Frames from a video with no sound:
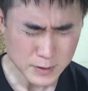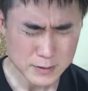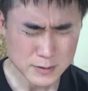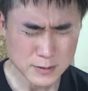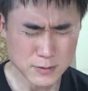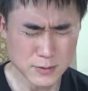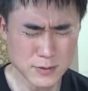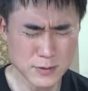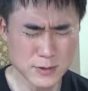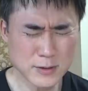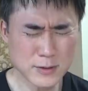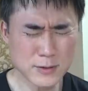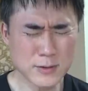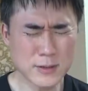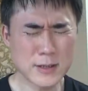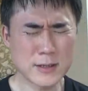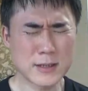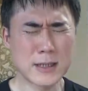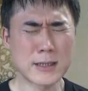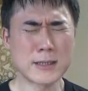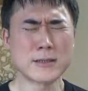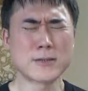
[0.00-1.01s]
それによっ
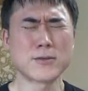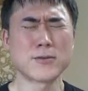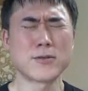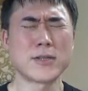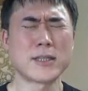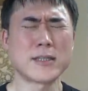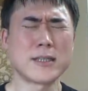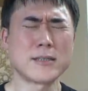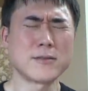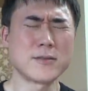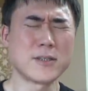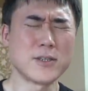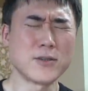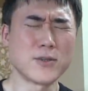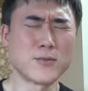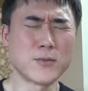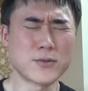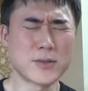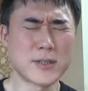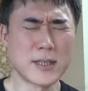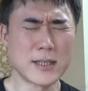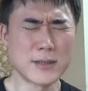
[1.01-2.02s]
て戦争アレルギーを
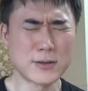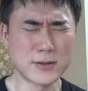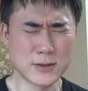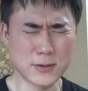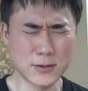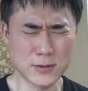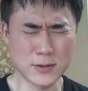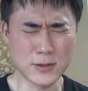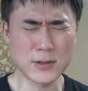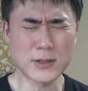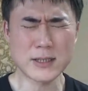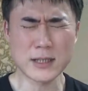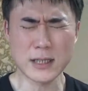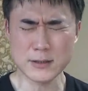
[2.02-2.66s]
持っている人